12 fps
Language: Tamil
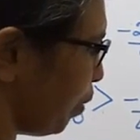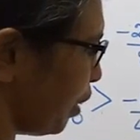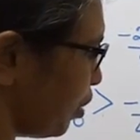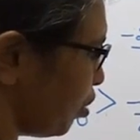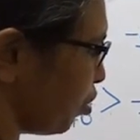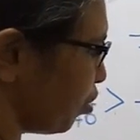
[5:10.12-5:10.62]
பை
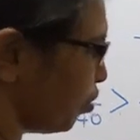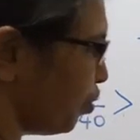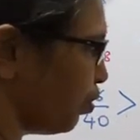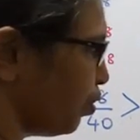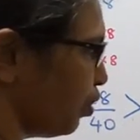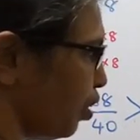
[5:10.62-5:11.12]
டூ
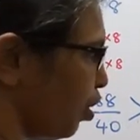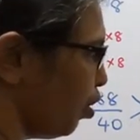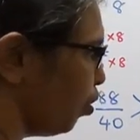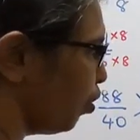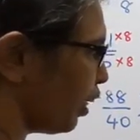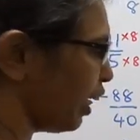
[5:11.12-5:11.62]

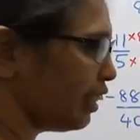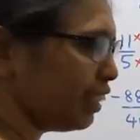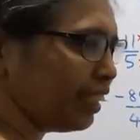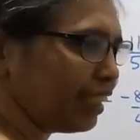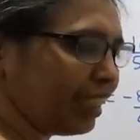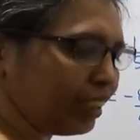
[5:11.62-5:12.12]
ஓகே
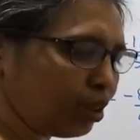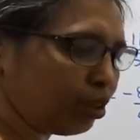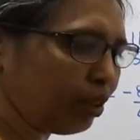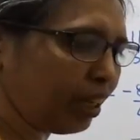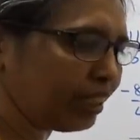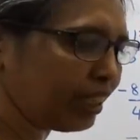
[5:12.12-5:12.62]

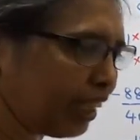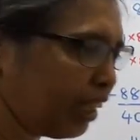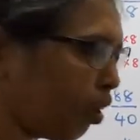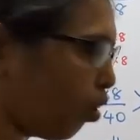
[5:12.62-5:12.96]
ஸ்டூடெண்ட்ஸ் எதை